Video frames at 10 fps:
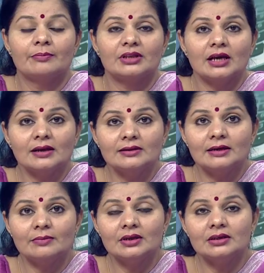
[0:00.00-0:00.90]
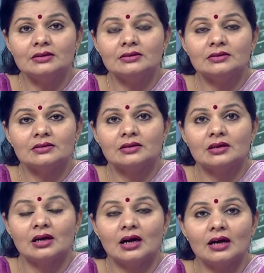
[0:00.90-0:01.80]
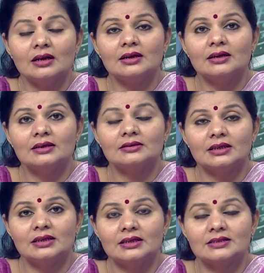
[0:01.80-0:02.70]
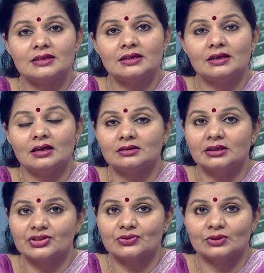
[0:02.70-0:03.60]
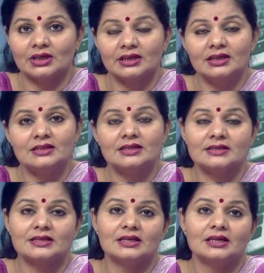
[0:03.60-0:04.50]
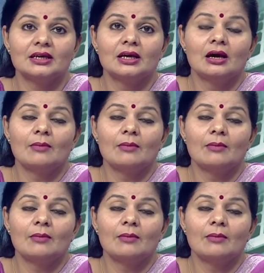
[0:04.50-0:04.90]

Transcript: प्रधानाध्यापक अलग अलग तरीके से अध्यक्ष होता है जैसे कि